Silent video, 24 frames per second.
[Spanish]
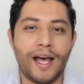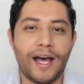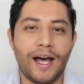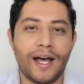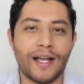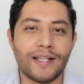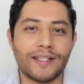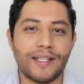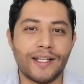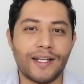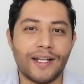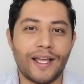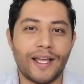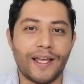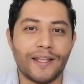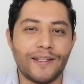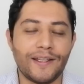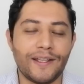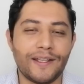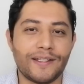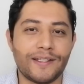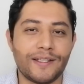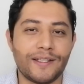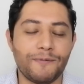acerca
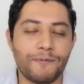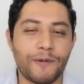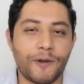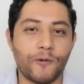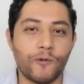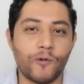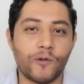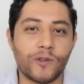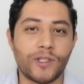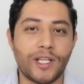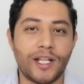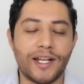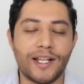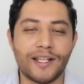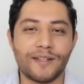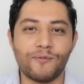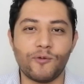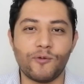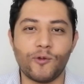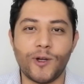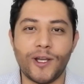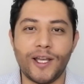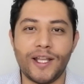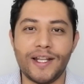de si me gustan las
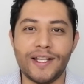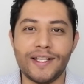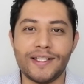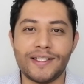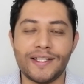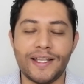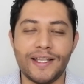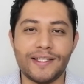mujeres.